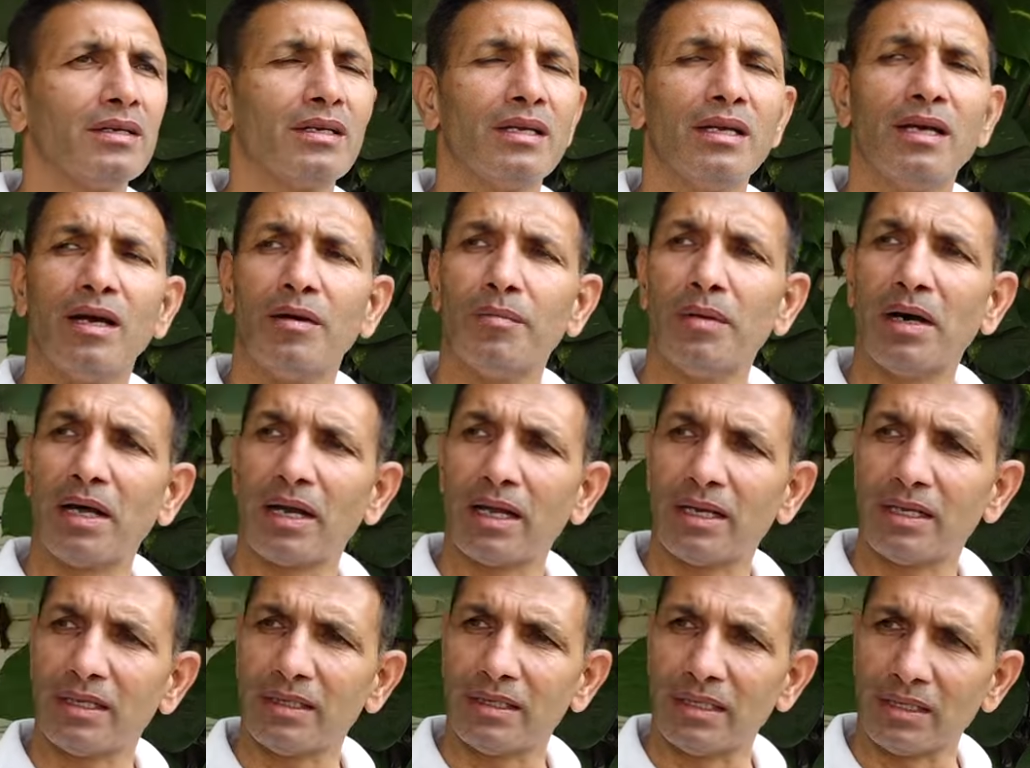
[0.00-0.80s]
कि
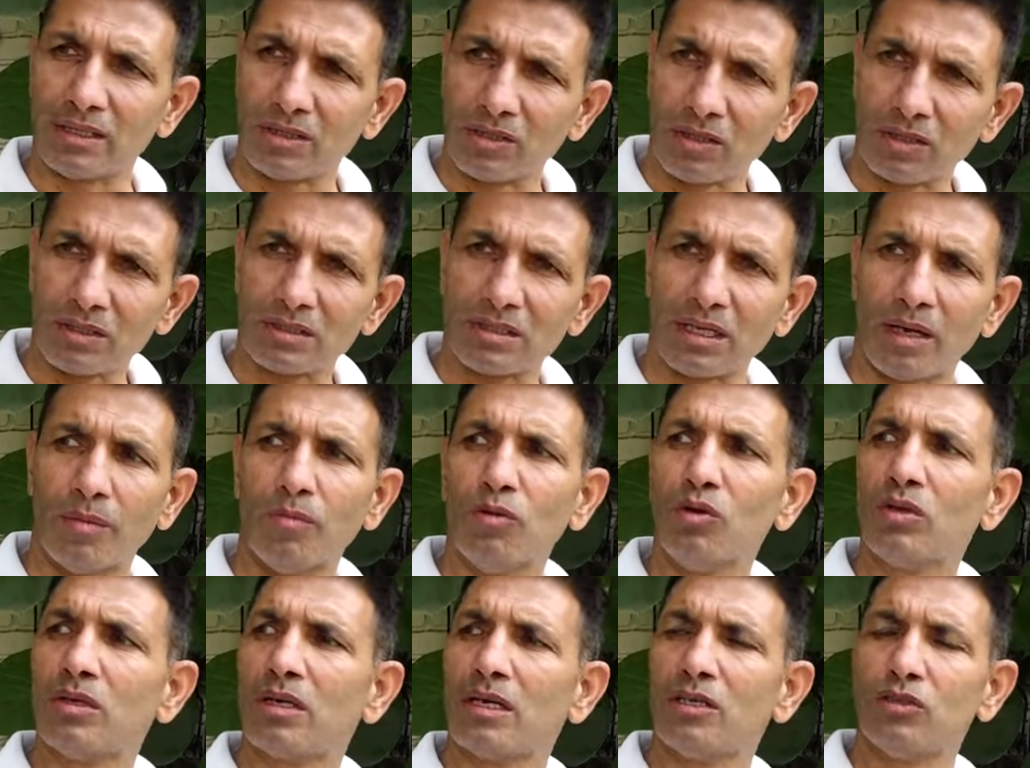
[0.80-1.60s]
हमारा नेतृत्व
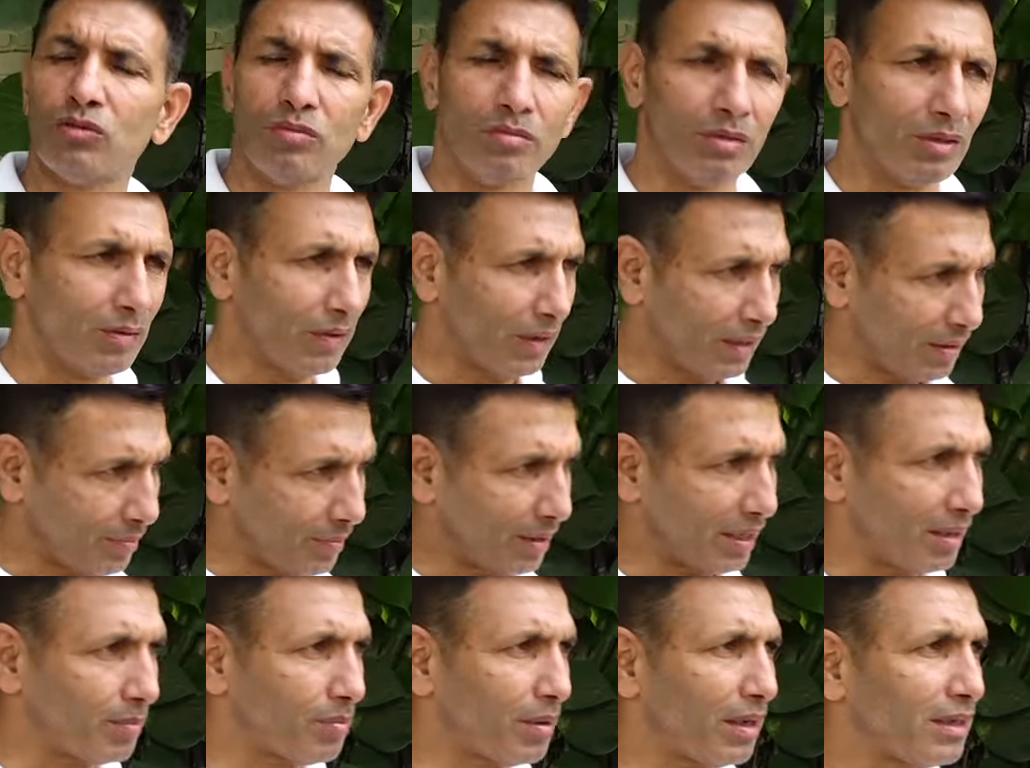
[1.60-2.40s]
सामूहिक है जिम्मेवारी
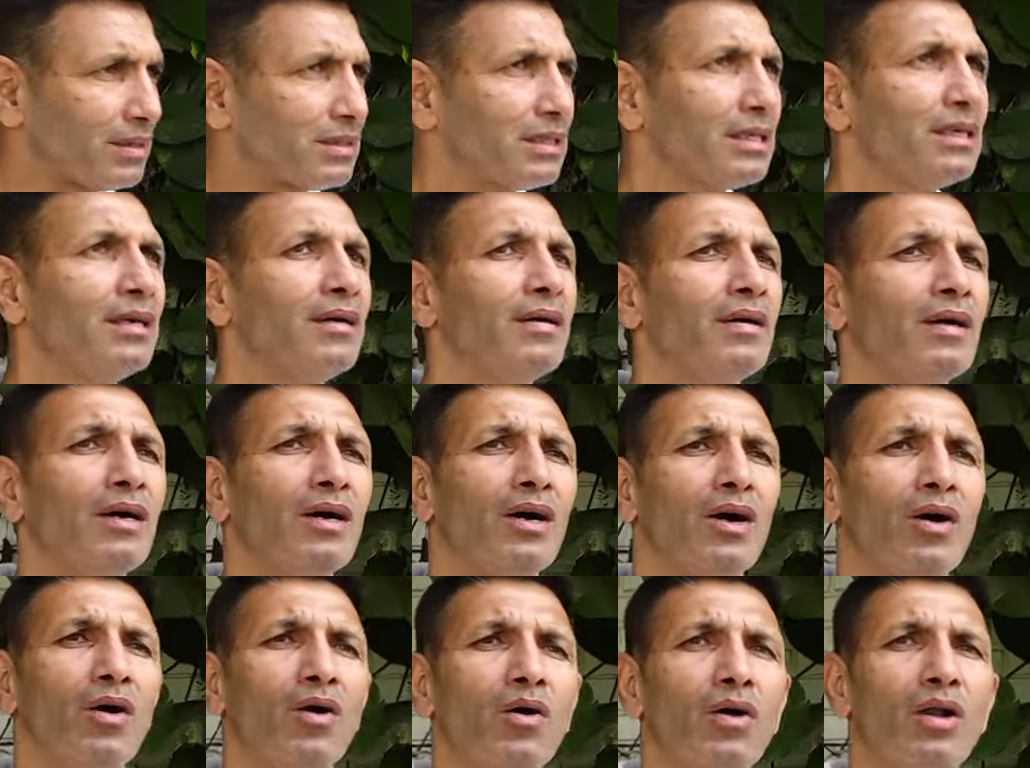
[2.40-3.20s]
मेरे पास है
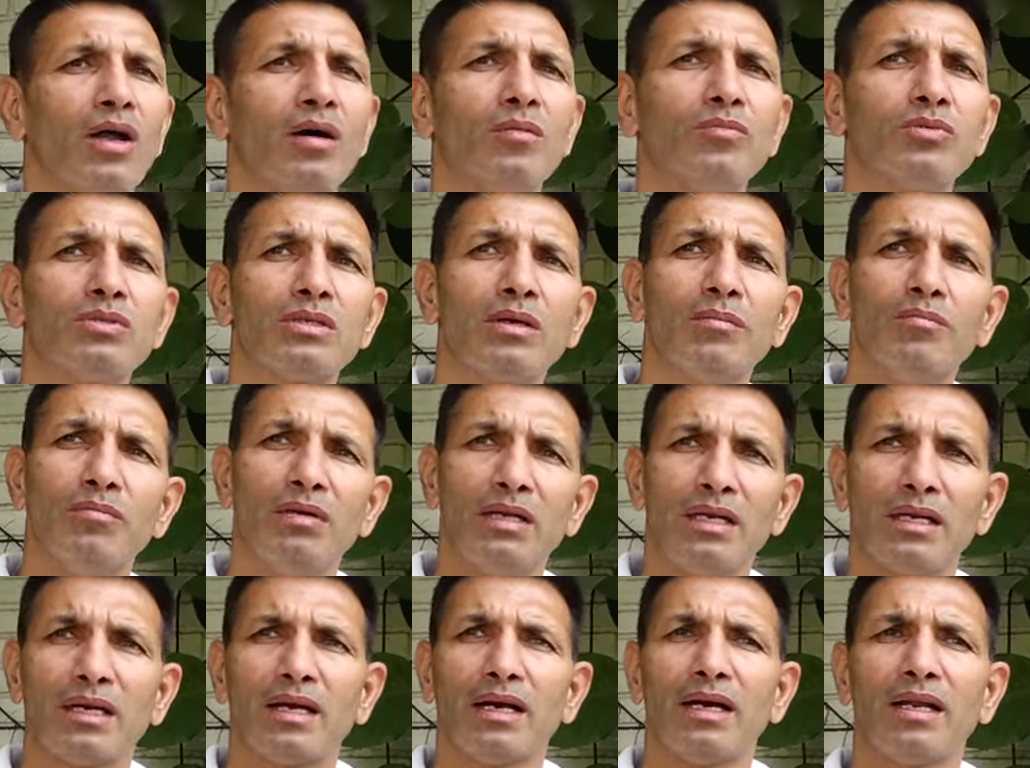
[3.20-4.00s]
और हम सब
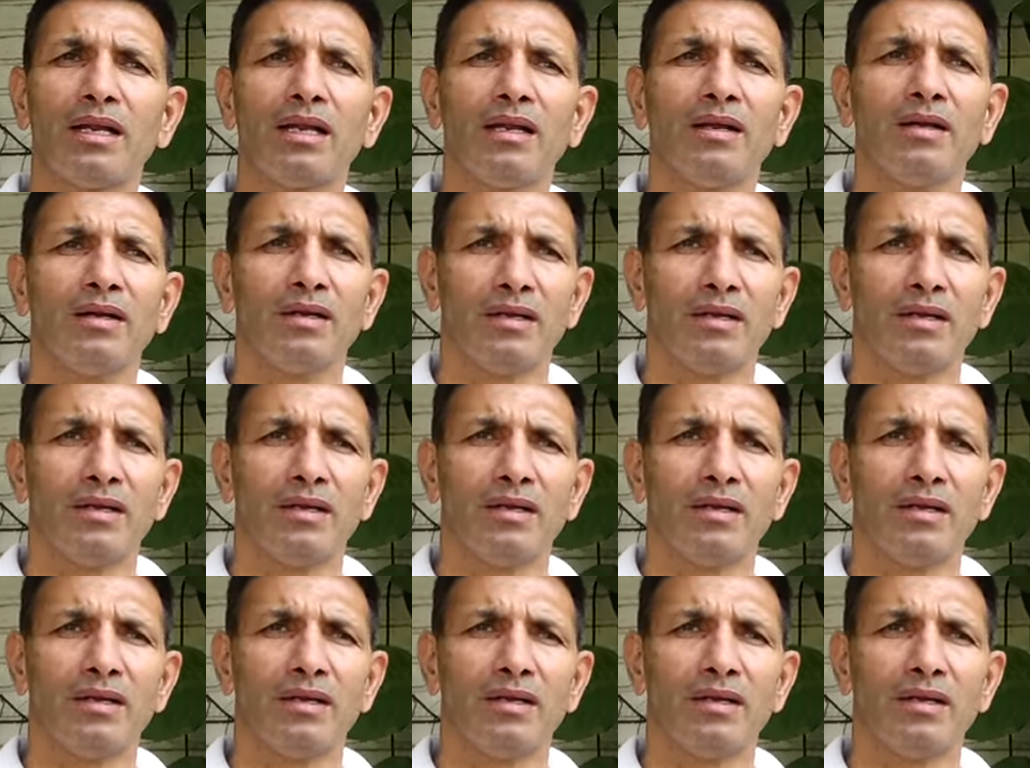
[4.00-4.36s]
मिलकर